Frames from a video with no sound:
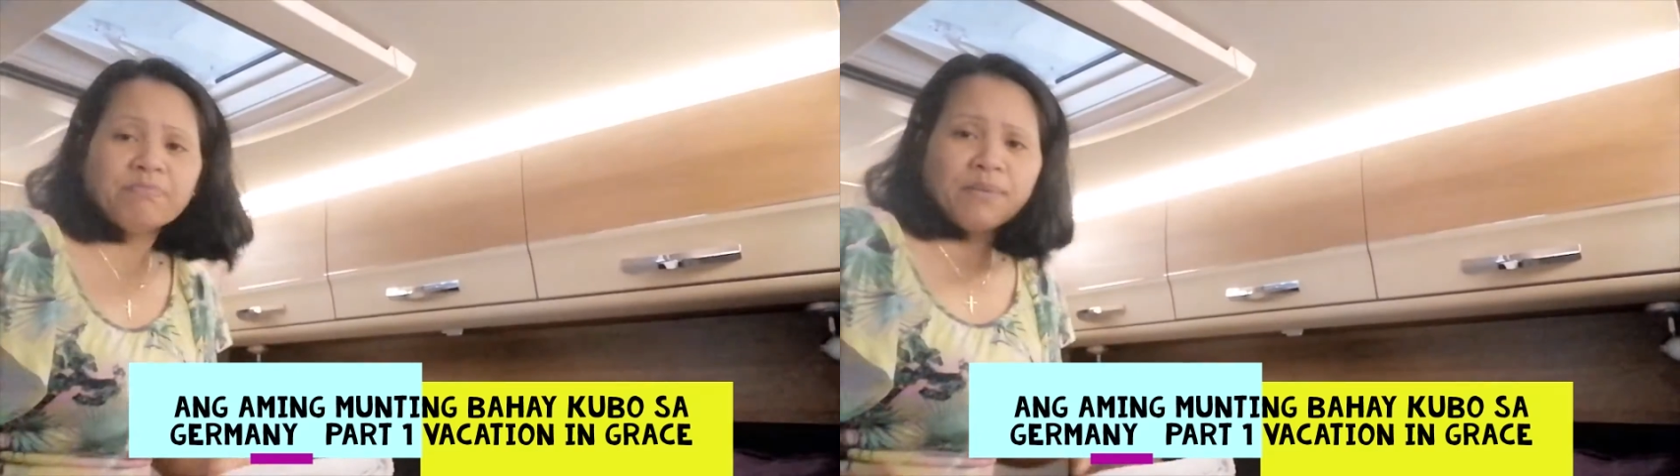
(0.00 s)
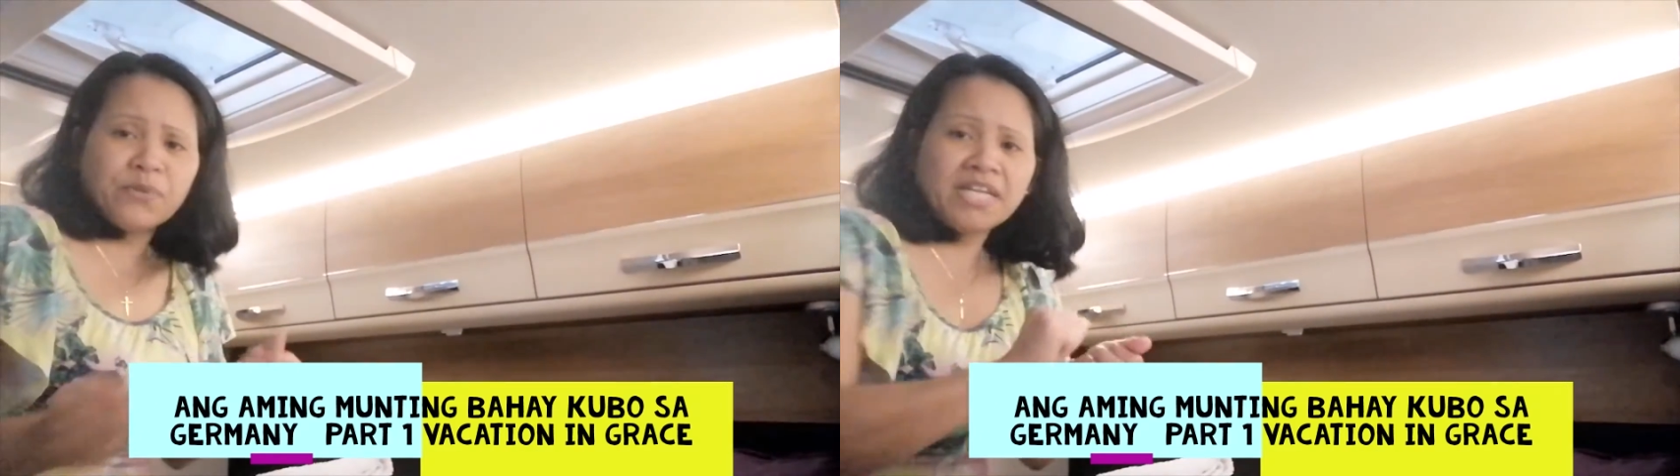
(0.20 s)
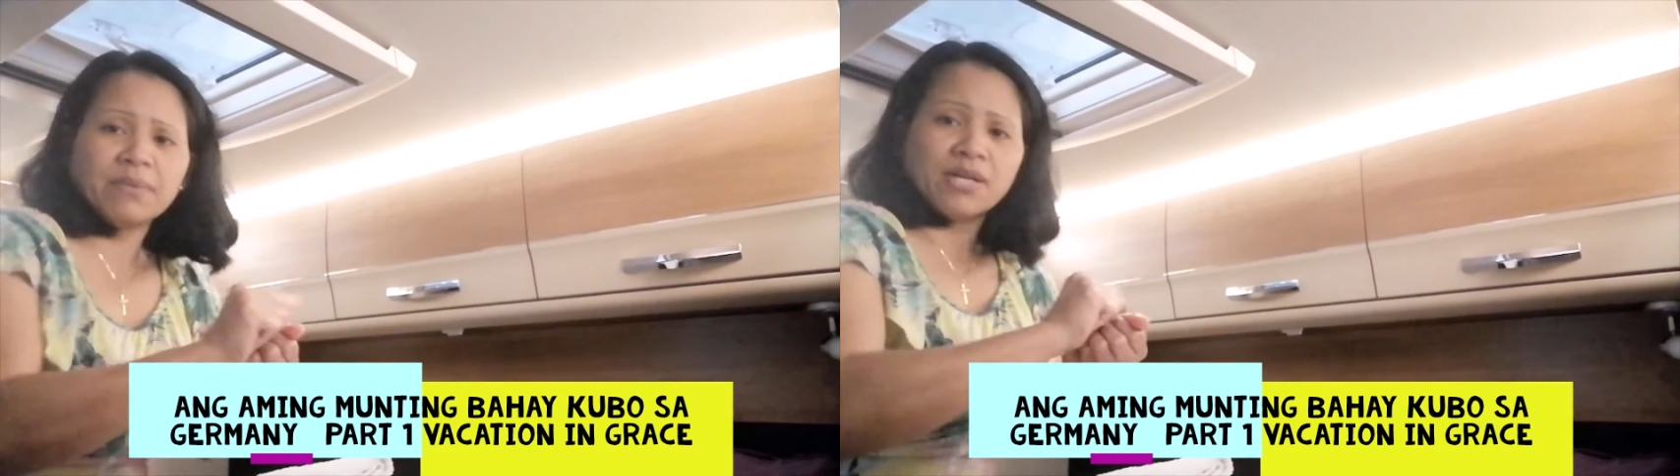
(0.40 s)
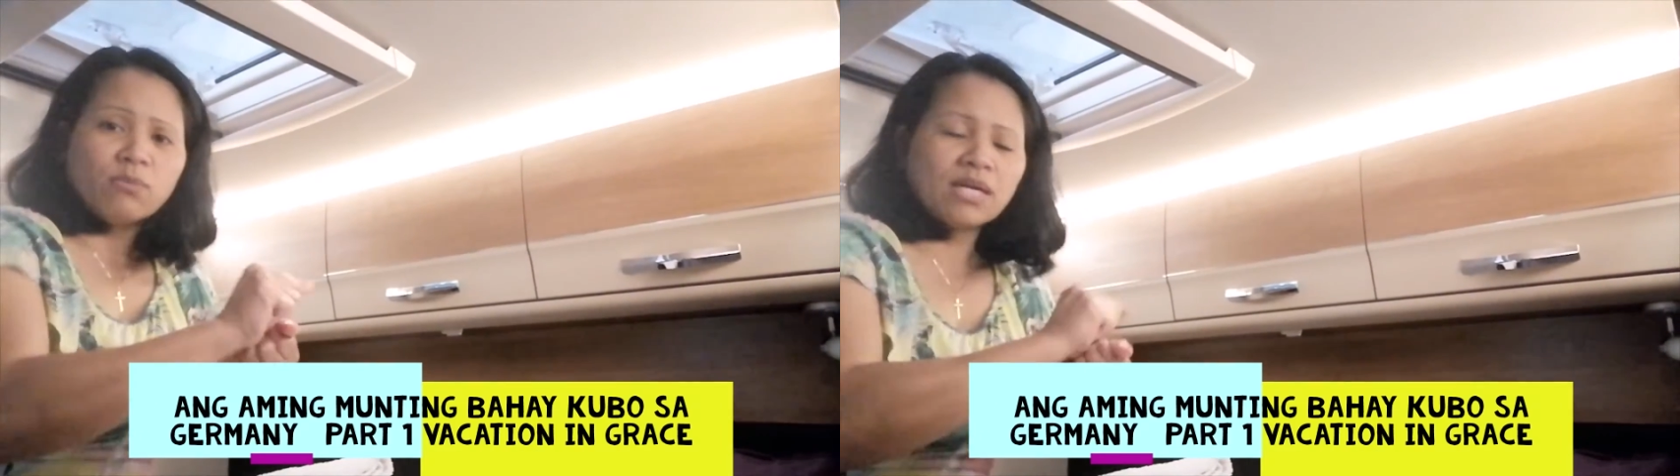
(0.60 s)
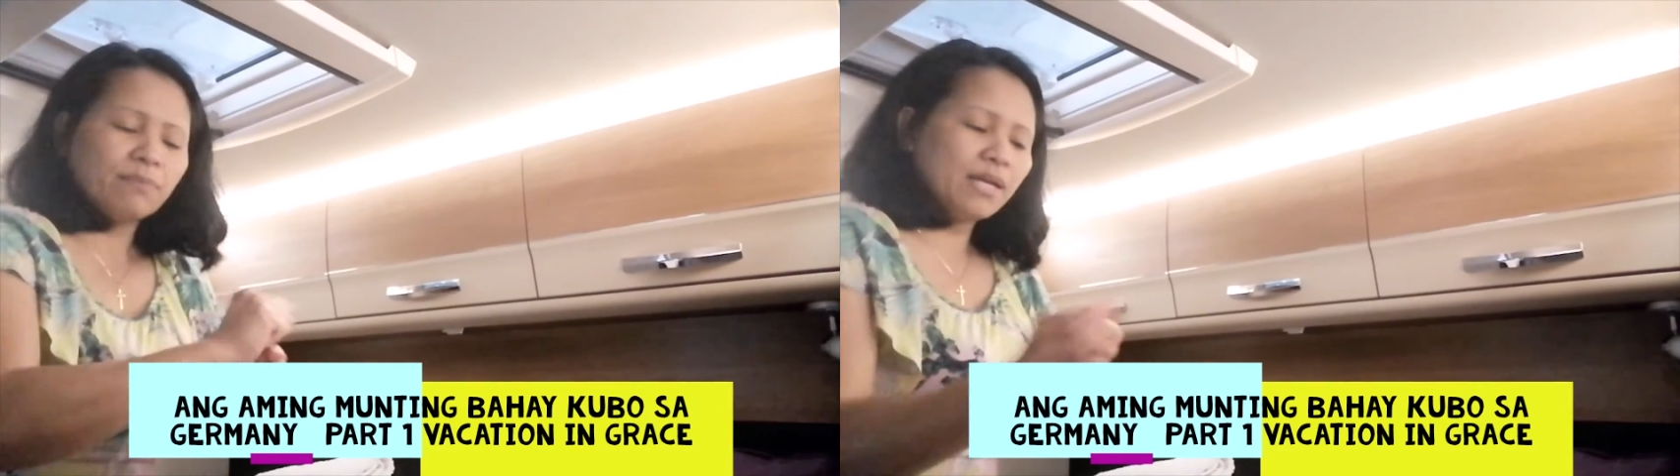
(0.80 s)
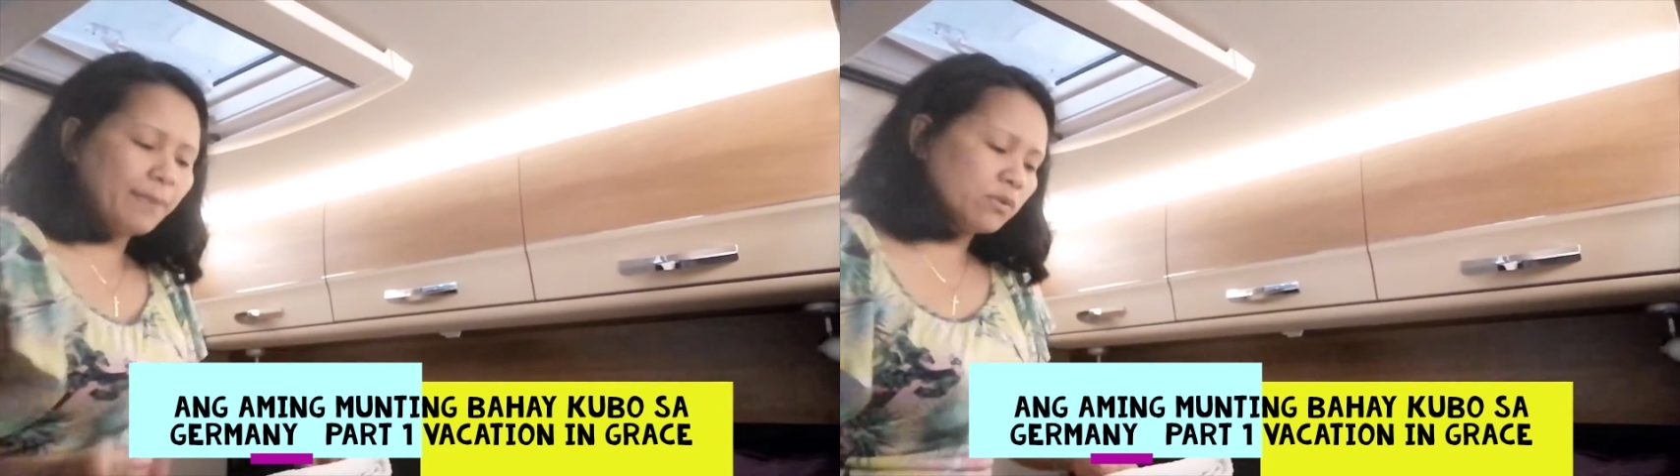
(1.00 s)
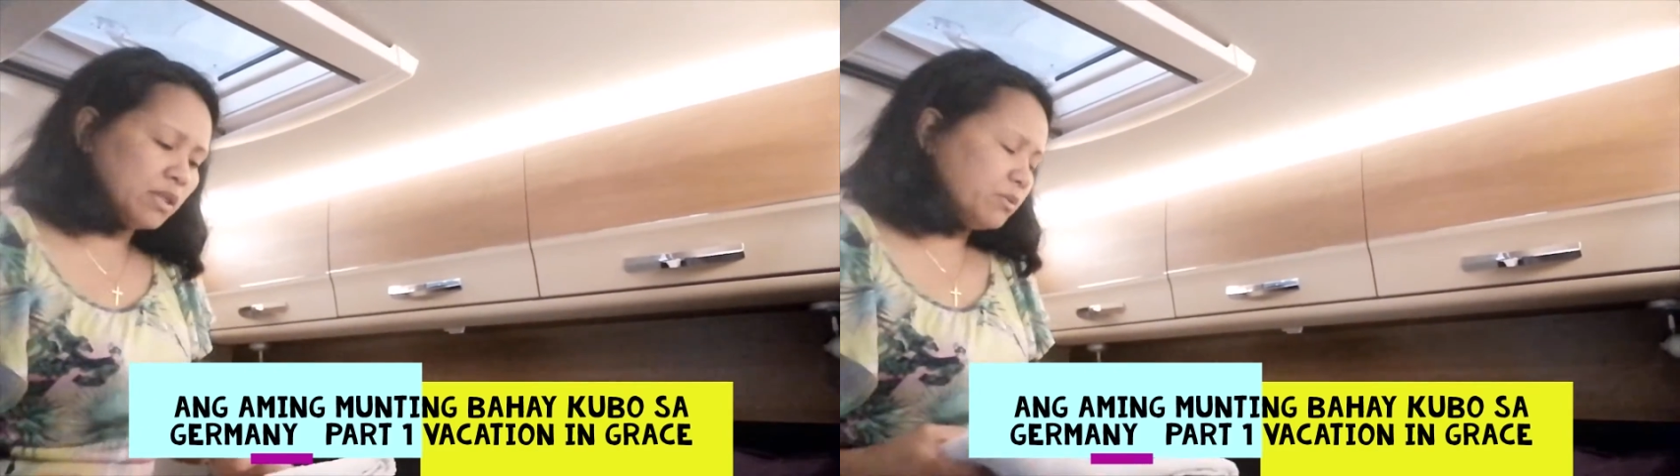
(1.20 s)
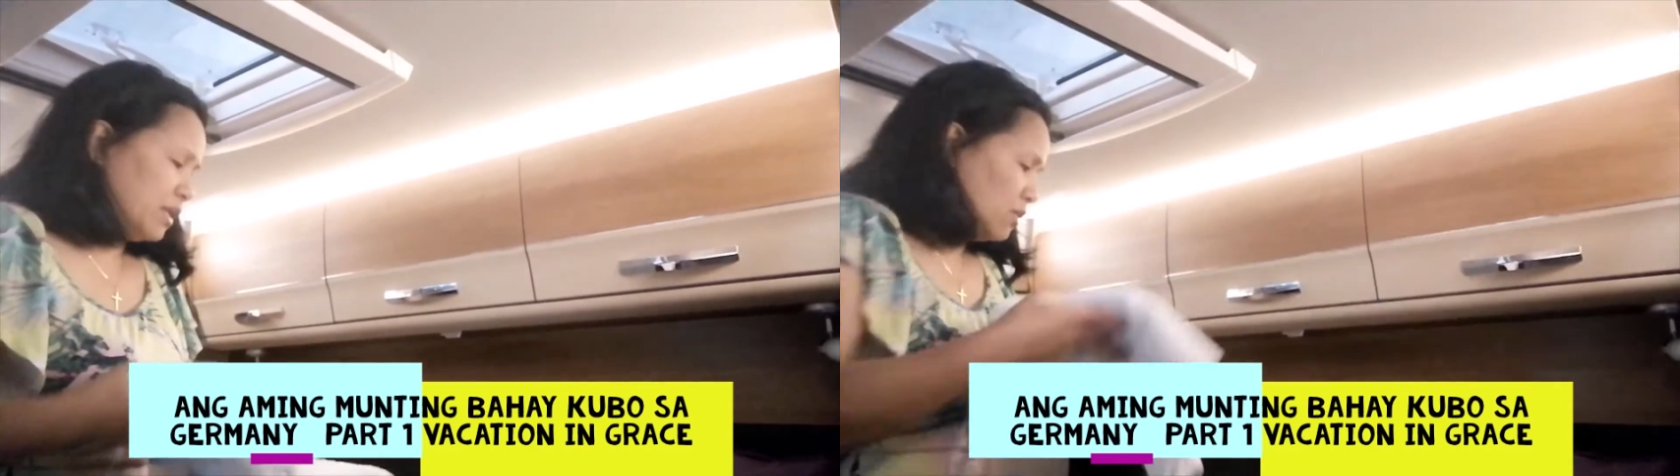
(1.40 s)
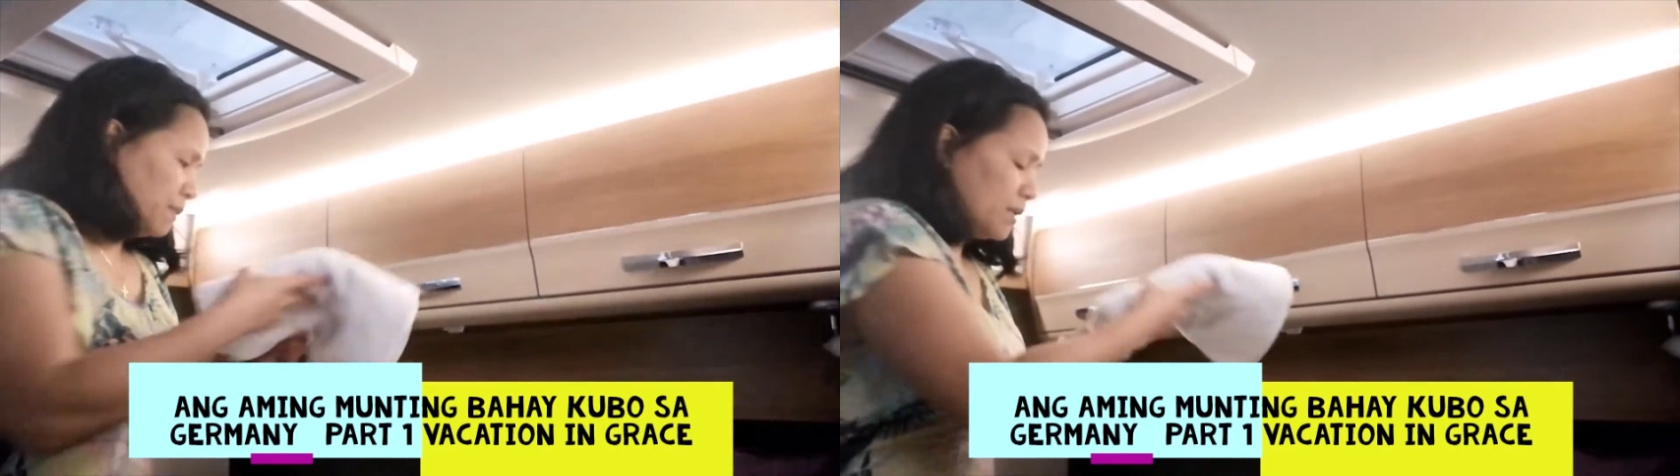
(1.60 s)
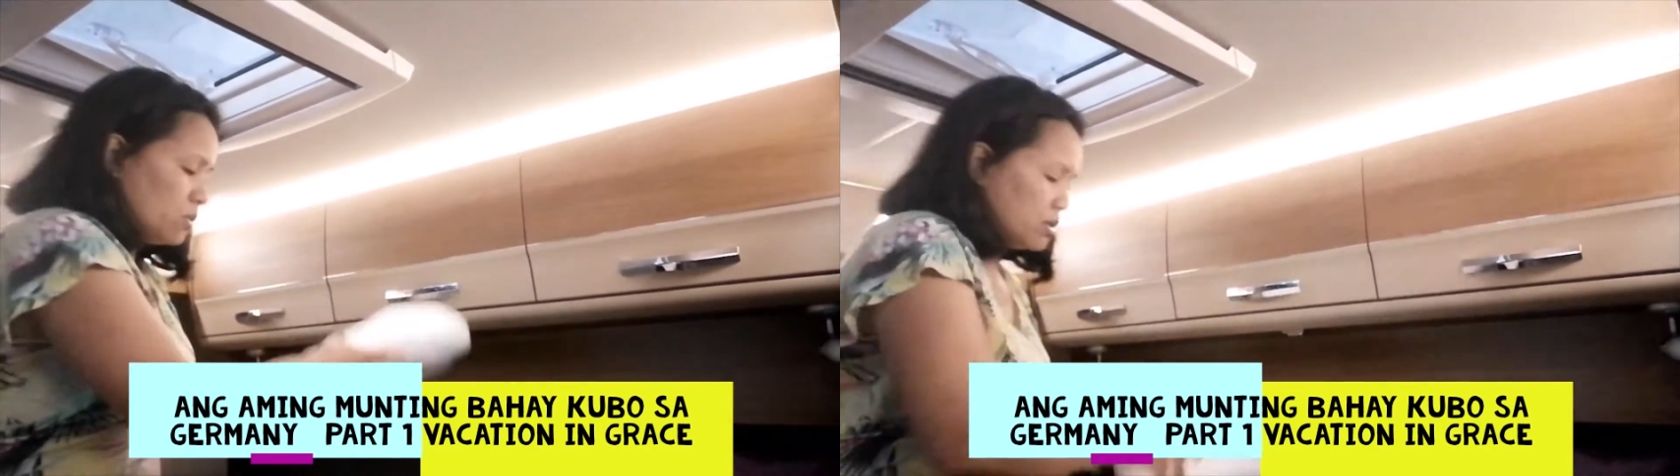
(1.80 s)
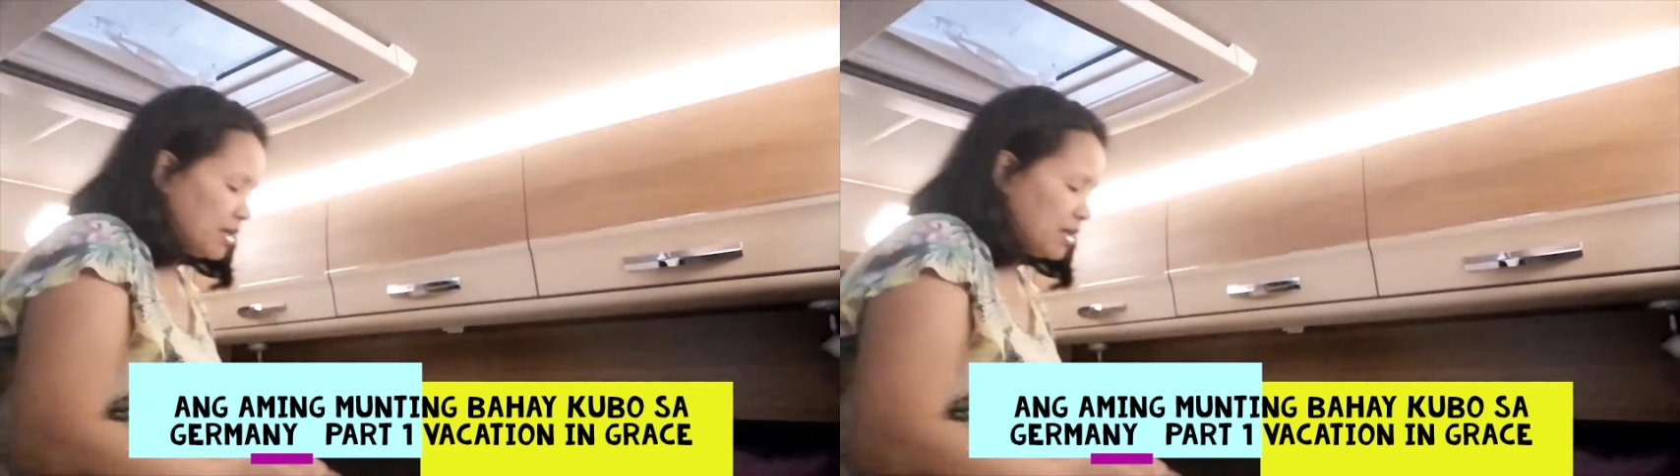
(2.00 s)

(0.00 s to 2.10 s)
ma pwede naman ako maglaban ng pakunti-kunti doon pero